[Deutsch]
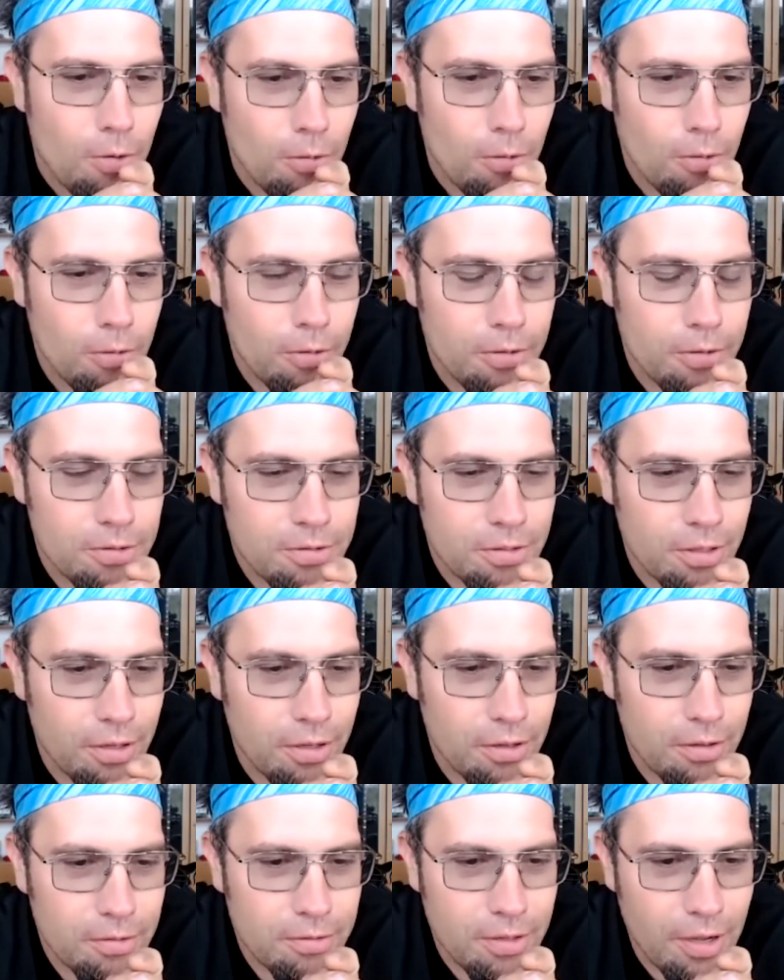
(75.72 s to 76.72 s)
Und
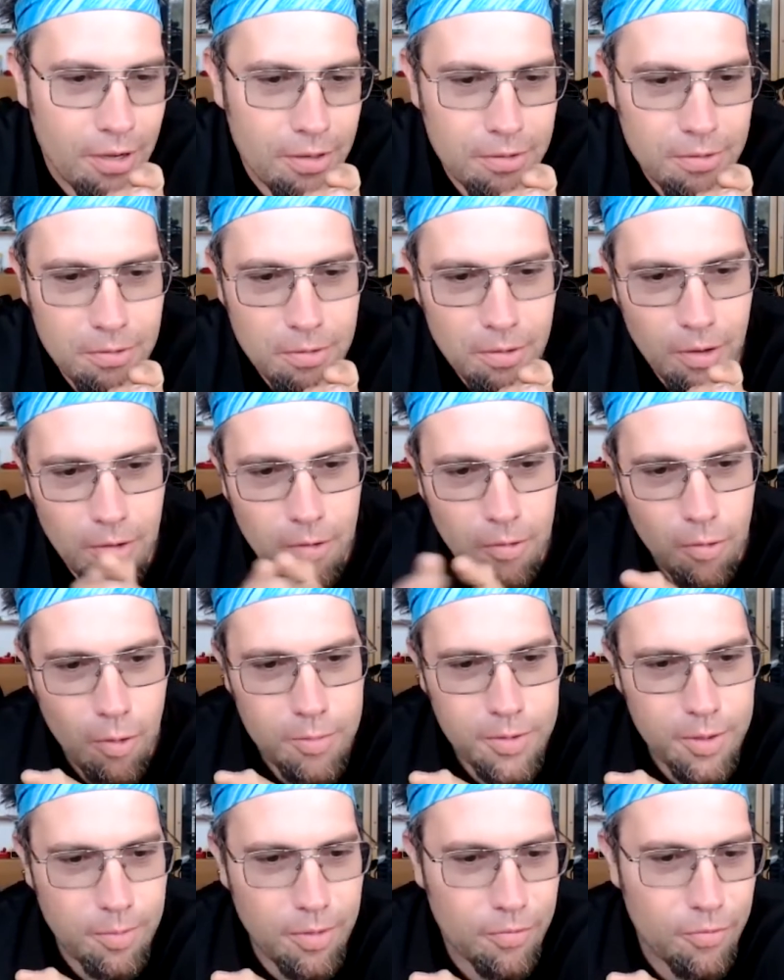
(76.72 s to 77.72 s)
äh, dann äh,
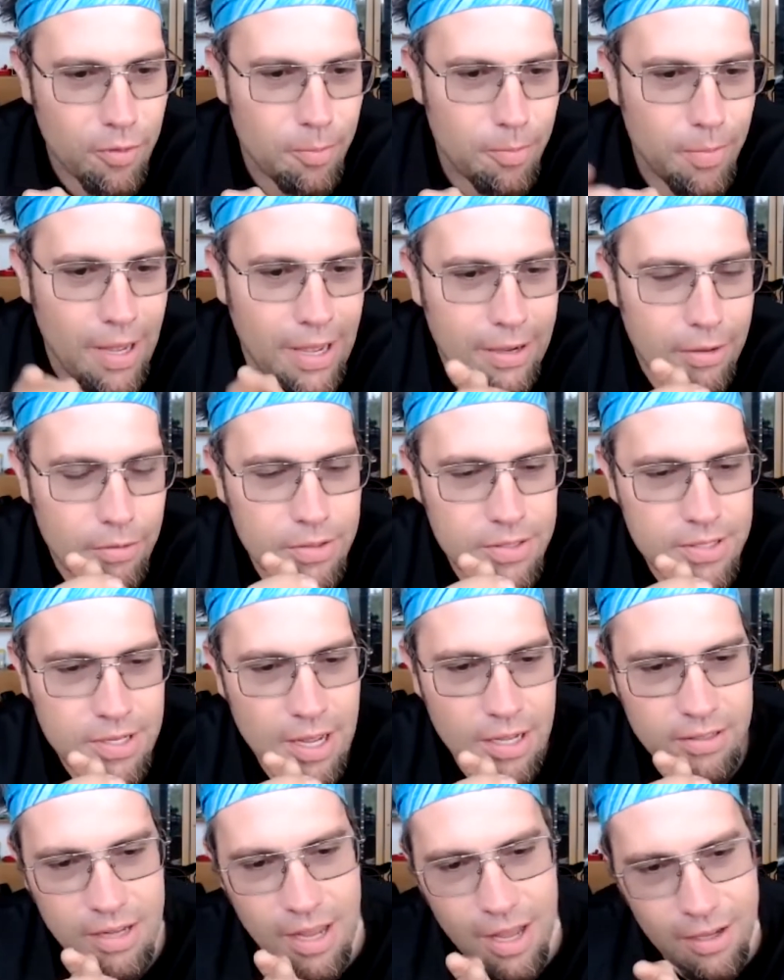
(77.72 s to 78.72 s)
kommt jemand vorbei und
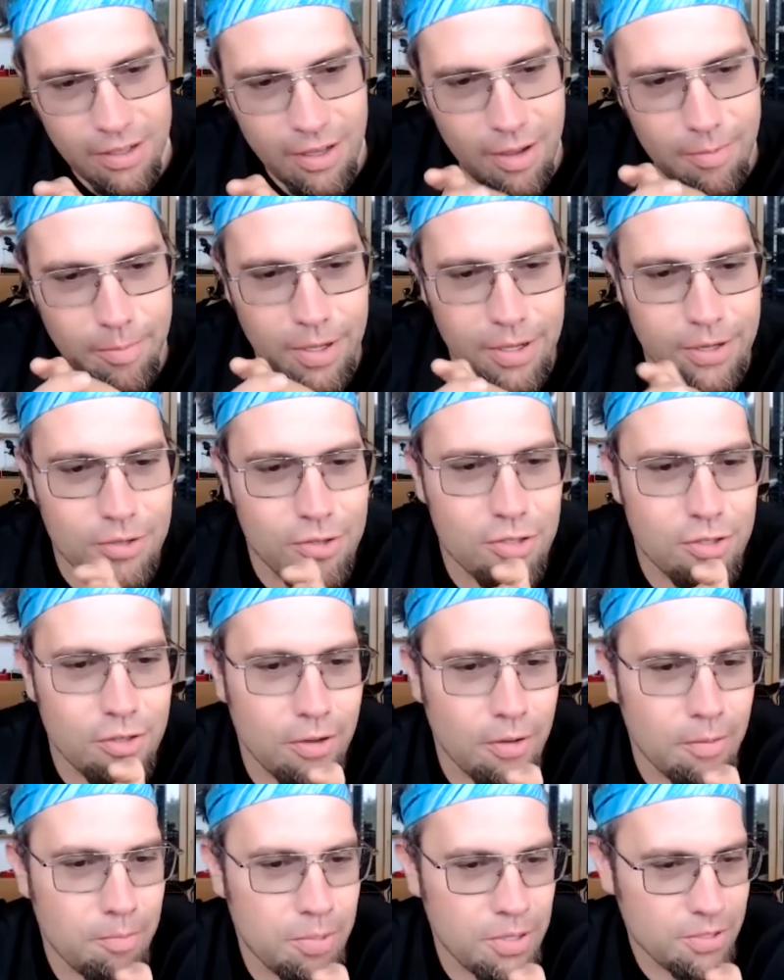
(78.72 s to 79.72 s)
sagt, ach ja Mensch,
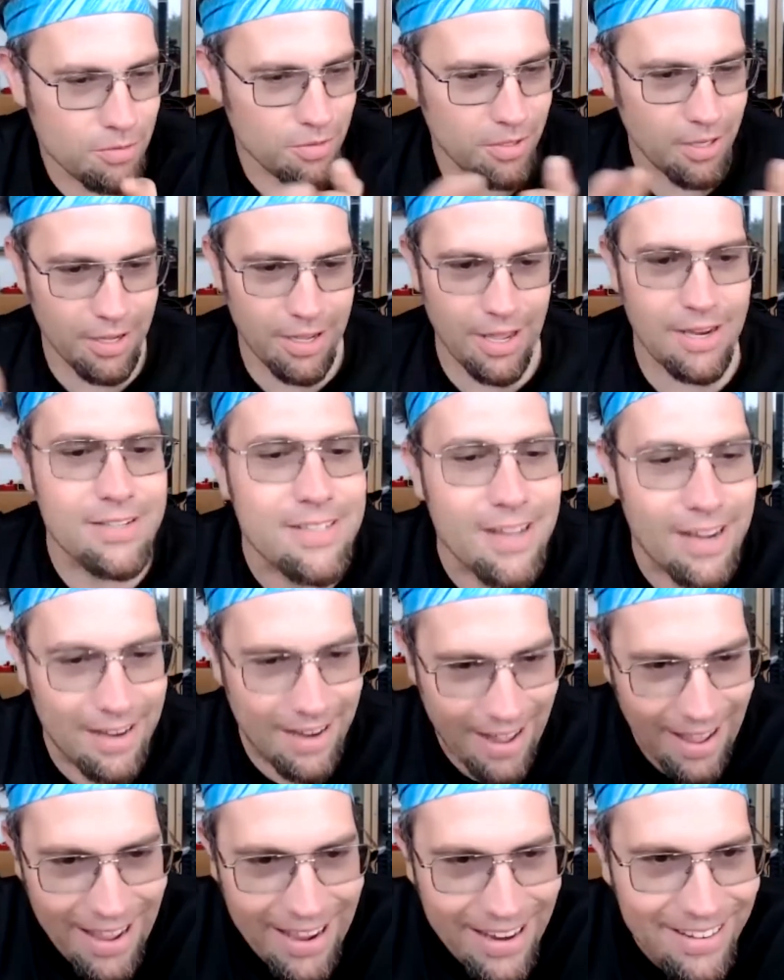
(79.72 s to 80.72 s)
äh, bist du hier ganz
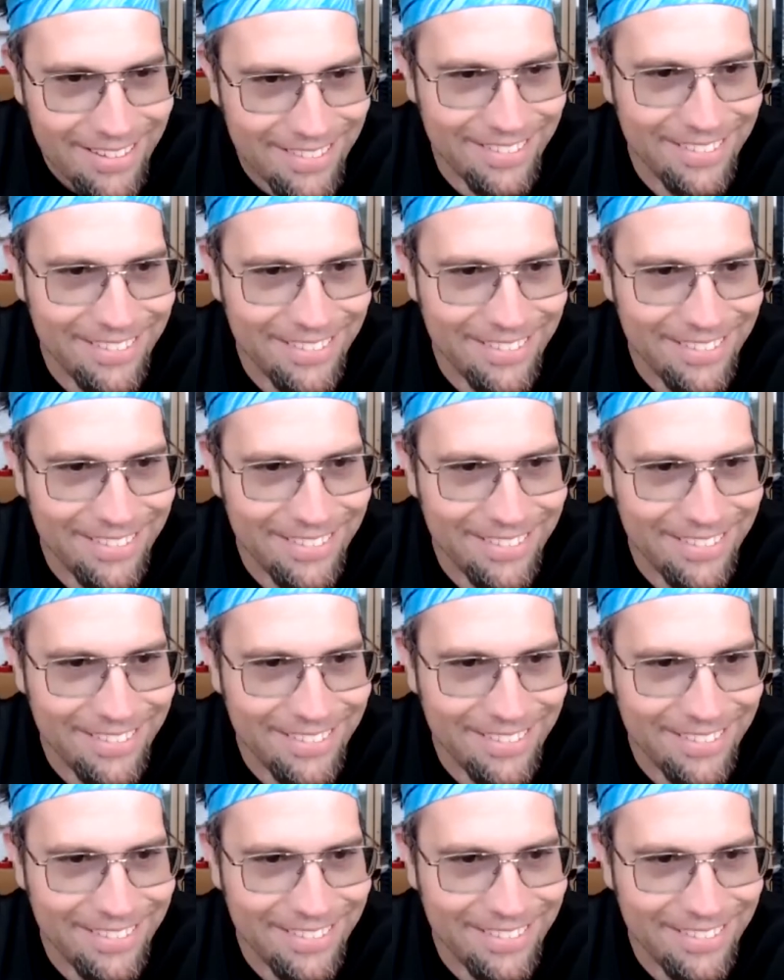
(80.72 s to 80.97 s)
allein?